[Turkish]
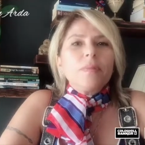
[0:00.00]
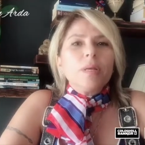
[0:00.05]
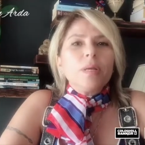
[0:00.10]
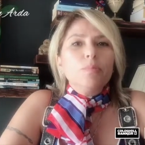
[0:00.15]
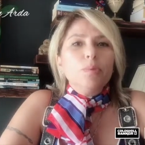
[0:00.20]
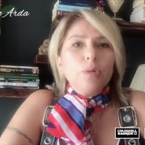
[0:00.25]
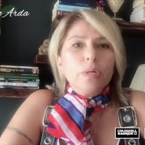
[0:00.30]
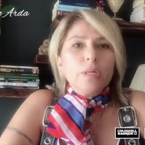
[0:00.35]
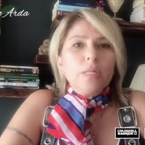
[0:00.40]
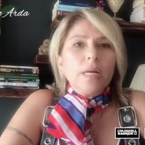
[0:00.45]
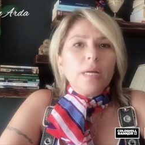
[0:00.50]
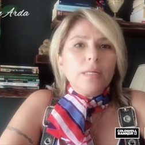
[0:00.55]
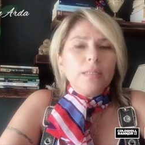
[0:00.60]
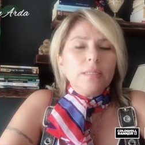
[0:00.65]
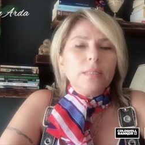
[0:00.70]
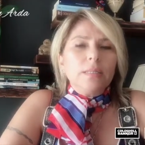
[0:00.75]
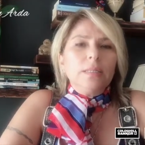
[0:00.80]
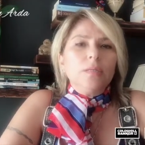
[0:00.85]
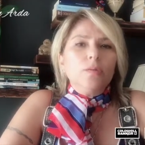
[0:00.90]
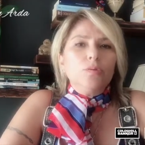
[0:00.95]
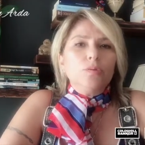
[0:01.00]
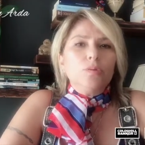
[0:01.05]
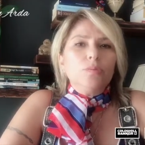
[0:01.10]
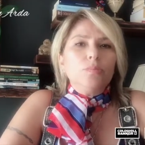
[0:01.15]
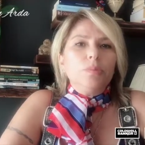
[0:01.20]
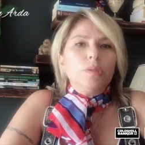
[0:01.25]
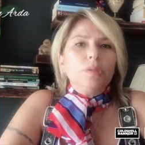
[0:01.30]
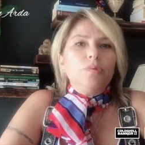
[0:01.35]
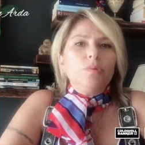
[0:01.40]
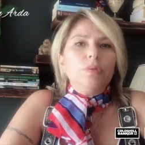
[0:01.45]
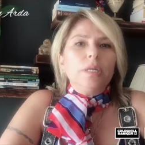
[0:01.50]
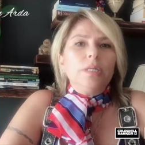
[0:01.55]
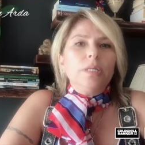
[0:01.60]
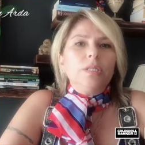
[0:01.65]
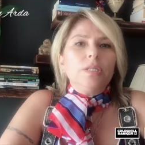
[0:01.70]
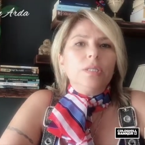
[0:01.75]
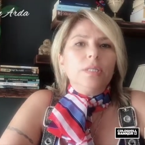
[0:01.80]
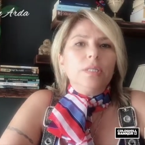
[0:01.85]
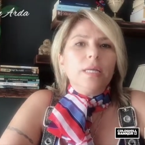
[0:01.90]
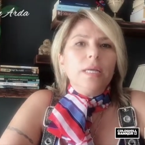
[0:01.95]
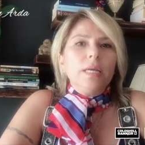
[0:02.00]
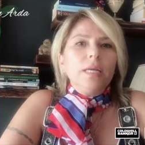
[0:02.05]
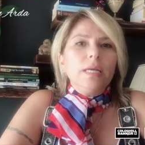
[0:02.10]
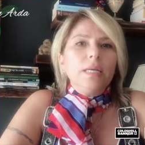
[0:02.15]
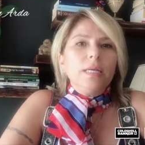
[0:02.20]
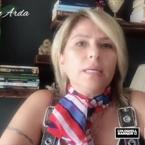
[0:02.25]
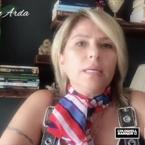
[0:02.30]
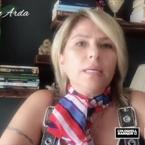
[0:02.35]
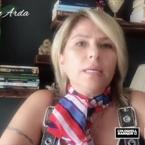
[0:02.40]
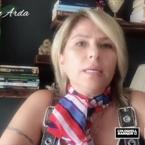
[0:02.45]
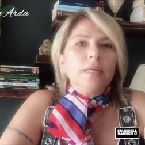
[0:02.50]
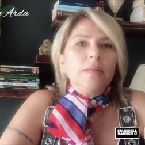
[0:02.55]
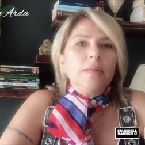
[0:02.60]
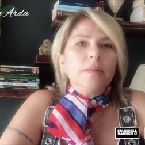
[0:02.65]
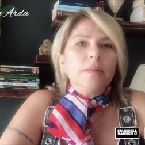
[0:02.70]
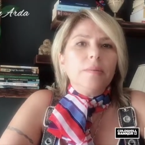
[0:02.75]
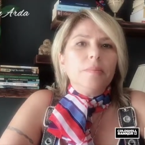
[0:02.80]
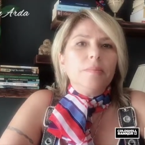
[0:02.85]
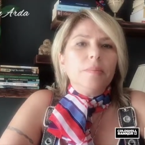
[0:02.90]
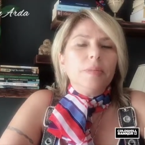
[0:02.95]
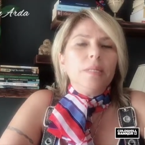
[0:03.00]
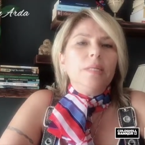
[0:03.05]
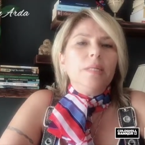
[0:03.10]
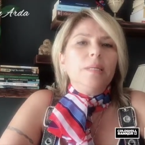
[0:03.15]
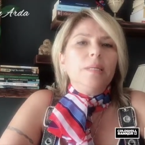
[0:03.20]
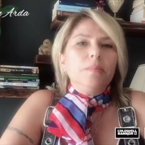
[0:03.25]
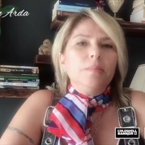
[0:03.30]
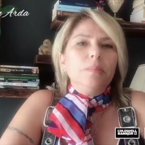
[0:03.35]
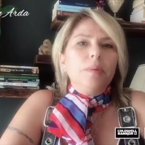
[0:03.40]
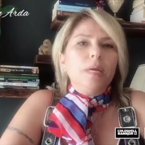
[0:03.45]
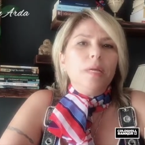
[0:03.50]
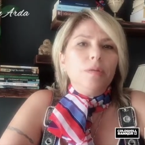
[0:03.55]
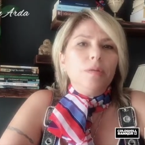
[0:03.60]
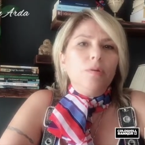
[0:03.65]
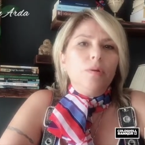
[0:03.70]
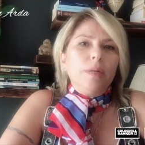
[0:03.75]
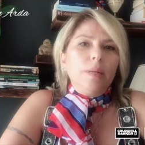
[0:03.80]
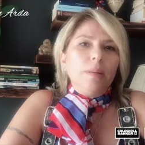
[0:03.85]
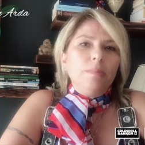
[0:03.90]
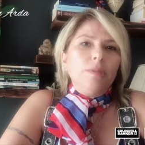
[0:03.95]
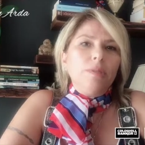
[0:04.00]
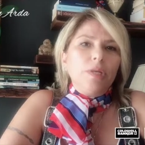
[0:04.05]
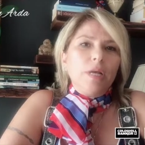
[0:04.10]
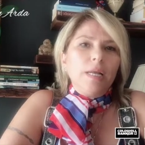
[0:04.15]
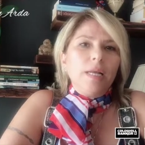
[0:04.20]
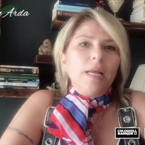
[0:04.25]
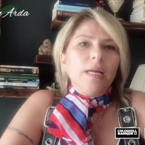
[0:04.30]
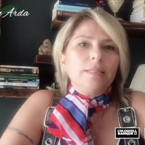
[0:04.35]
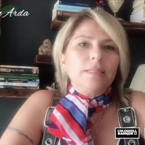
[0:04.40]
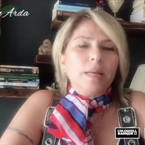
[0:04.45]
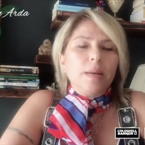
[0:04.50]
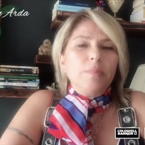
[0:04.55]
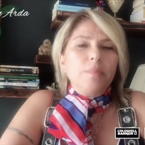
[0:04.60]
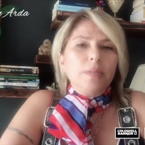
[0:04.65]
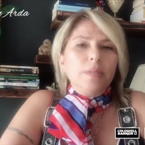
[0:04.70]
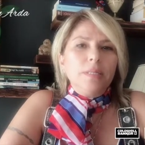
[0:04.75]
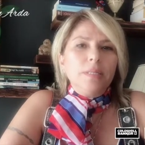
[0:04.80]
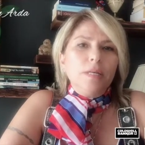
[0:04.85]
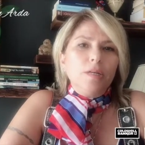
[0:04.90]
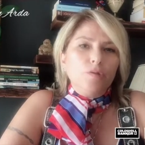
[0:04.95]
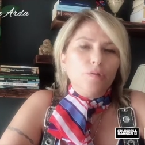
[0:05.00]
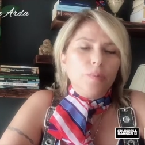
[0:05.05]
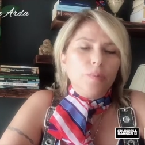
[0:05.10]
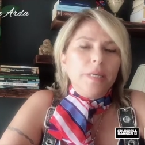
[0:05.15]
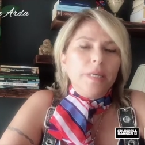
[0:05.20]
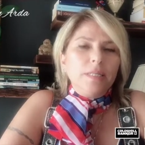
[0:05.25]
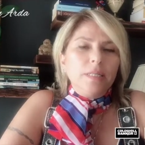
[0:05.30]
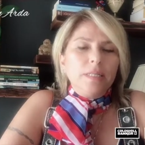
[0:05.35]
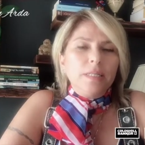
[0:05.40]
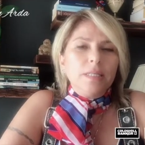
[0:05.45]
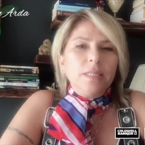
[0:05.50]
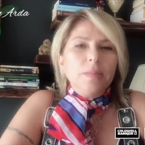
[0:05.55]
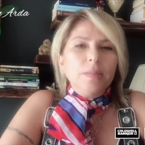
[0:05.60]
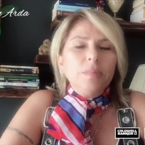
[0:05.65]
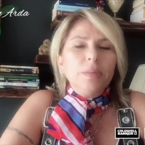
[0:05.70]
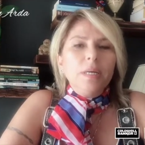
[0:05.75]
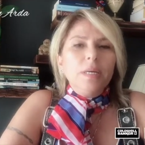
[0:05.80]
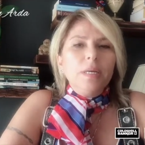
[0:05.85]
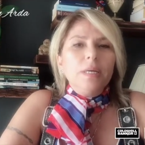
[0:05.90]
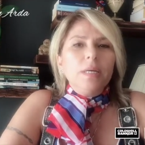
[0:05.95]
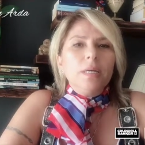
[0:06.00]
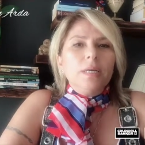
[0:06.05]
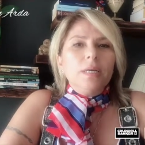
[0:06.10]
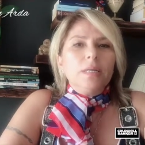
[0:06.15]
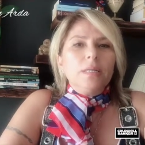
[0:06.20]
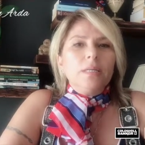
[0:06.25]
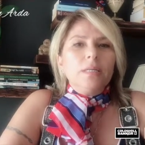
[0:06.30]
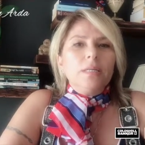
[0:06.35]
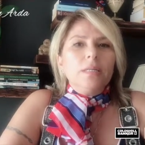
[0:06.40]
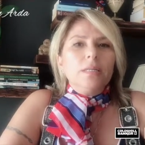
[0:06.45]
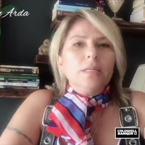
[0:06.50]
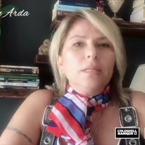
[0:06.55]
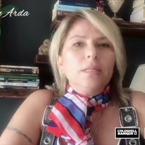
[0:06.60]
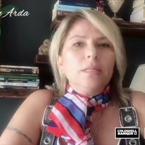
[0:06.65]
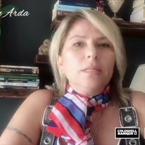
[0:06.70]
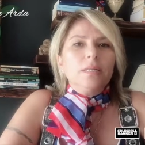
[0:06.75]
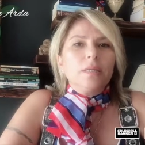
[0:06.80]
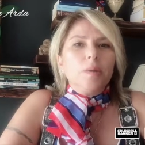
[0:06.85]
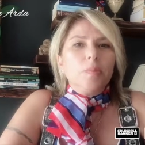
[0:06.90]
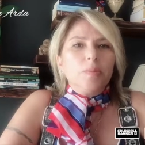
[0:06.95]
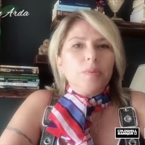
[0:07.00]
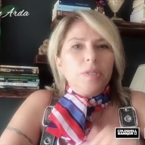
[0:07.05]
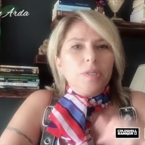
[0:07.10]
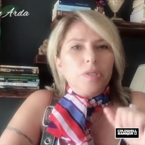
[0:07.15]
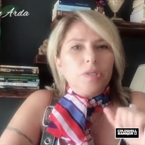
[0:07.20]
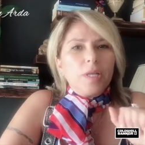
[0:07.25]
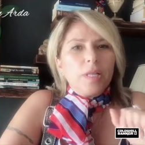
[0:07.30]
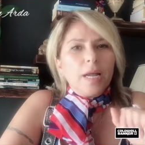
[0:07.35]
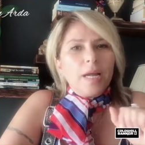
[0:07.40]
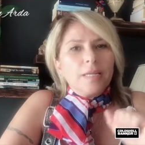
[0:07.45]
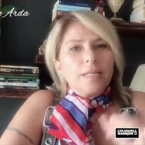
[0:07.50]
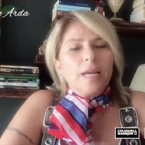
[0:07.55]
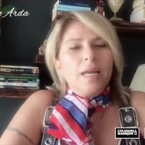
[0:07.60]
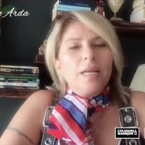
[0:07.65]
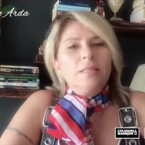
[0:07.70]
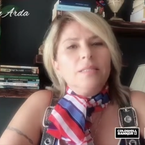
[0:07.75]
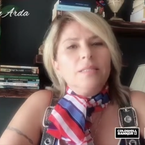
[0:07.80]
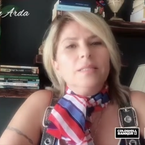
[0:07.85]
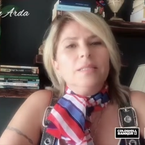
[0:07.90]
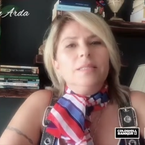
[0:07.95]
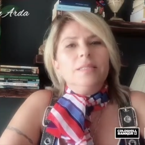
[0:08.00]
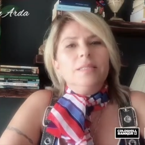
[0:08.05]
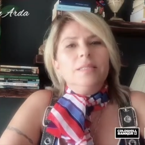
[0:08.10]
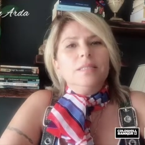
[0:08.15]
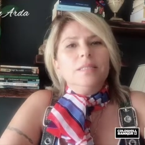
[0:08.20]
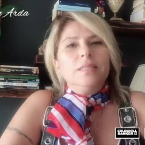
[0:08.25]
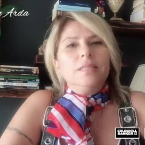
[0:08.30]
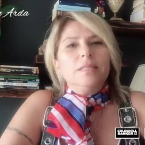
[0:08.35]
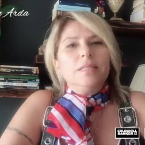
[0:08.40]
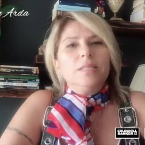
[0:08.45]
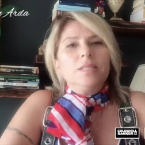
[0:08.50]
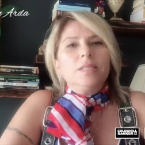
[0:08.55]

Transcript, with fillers: bu kadar e, uzun bir süre içinde e, bildiğim en önemli şeylerden biri tecrübe edindiğim e, kapıyı çalarken e,